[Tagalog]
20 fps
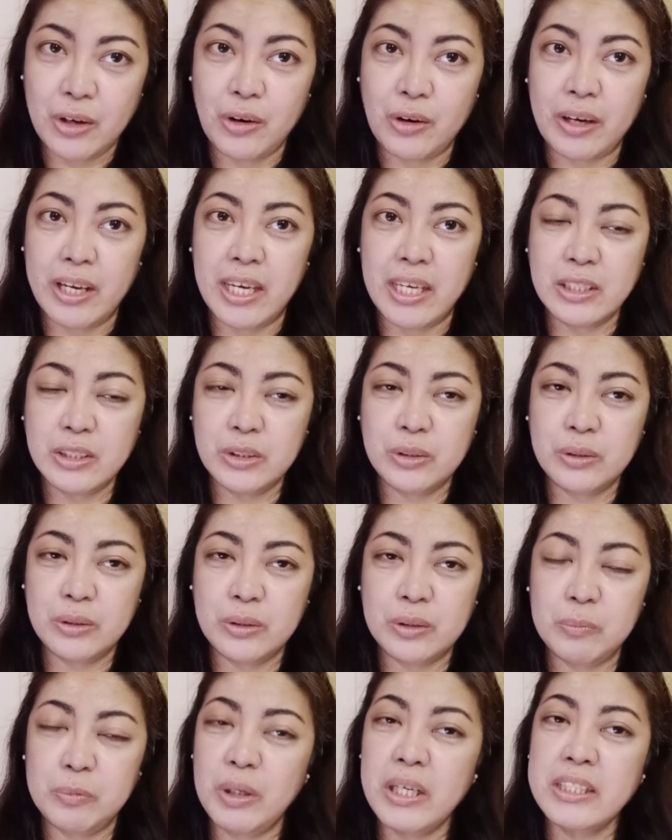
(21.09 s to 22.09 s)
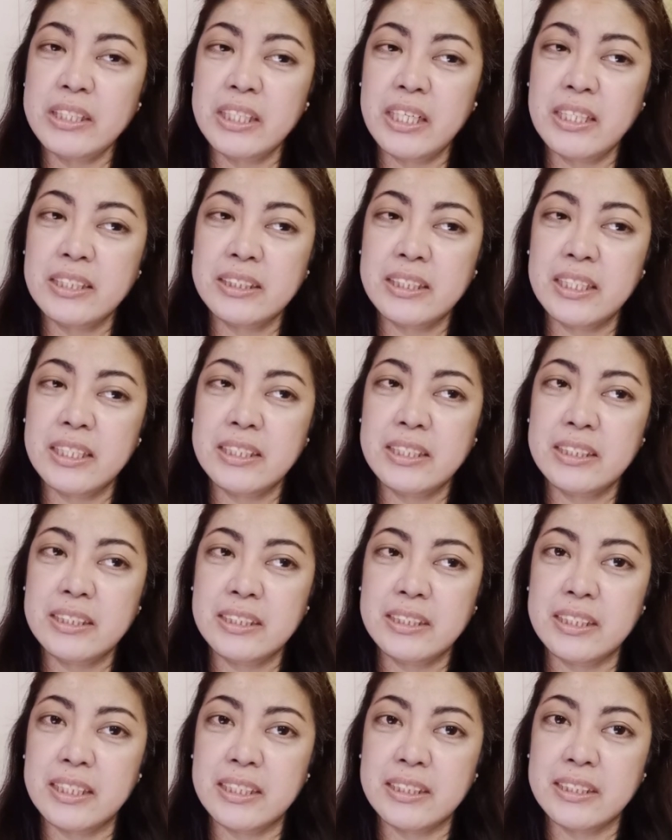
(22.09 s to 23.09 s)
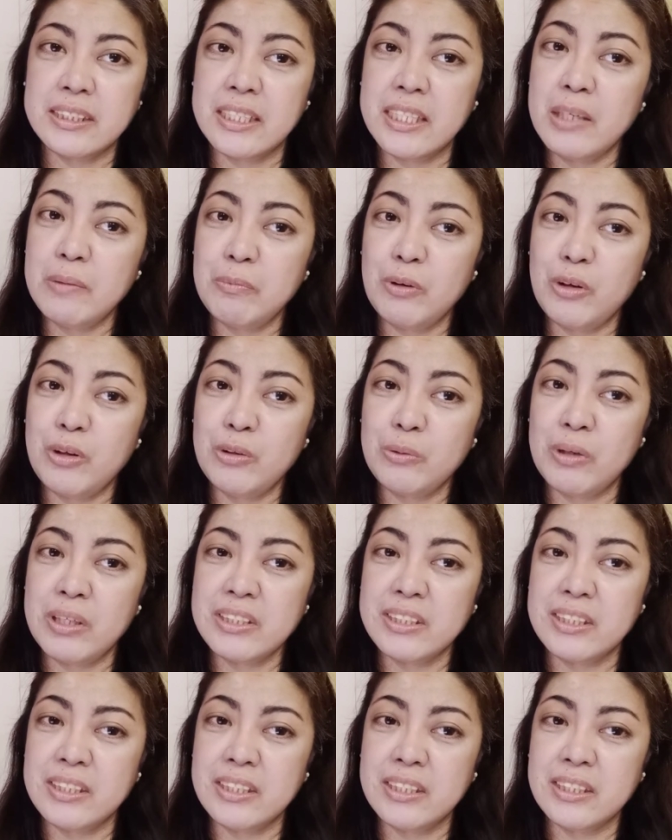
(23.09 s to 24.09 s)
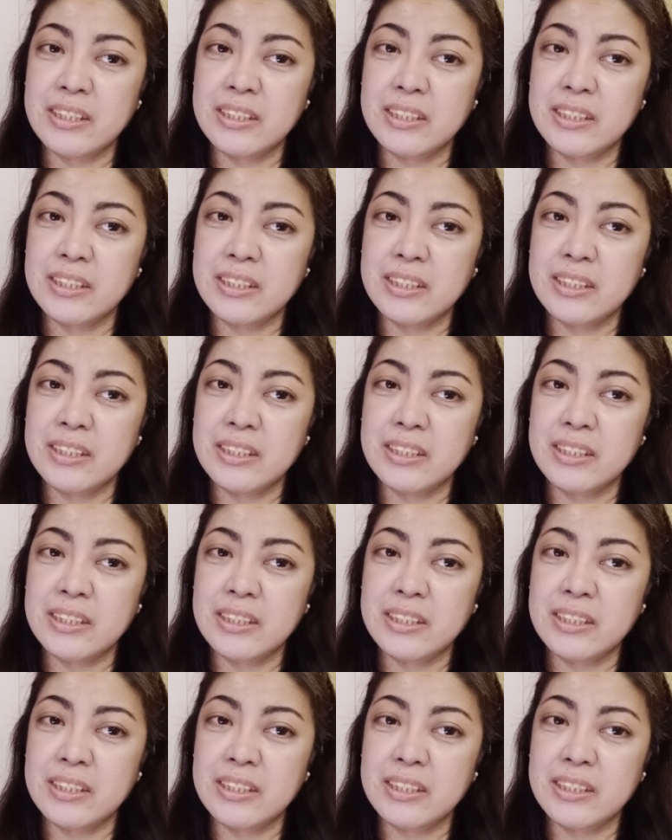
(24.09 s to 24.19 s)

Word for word: Okay, so if you are interested, just keep on watching.